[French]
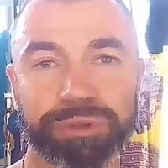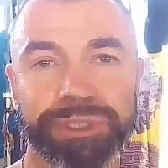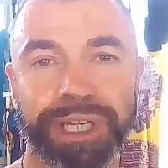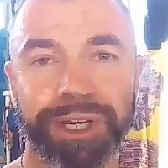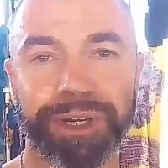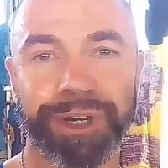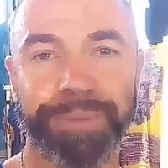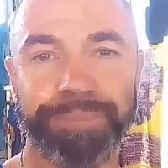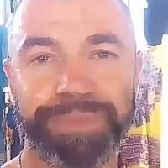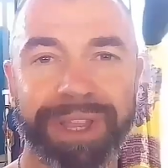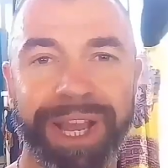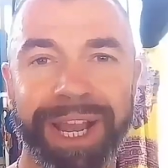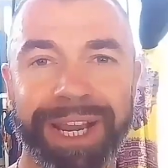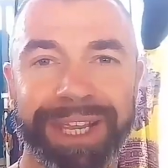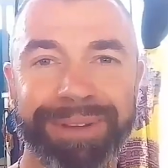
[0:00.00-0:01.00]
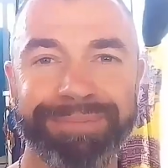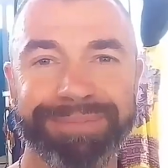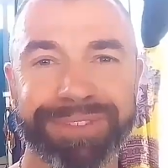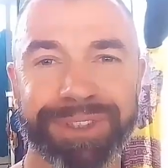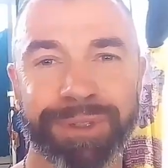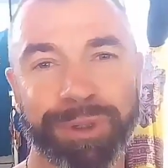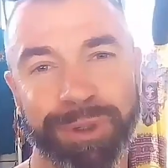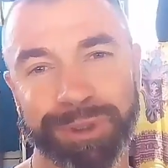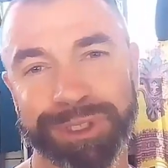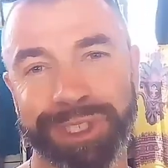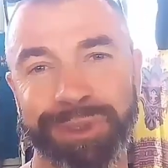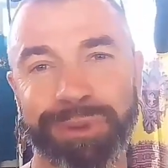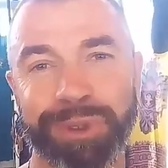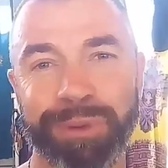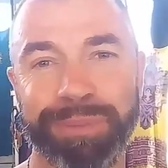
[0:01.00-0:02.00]
tout à l'heure. Allez, on
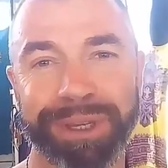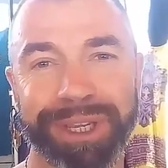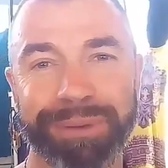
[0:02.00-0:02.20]
continue le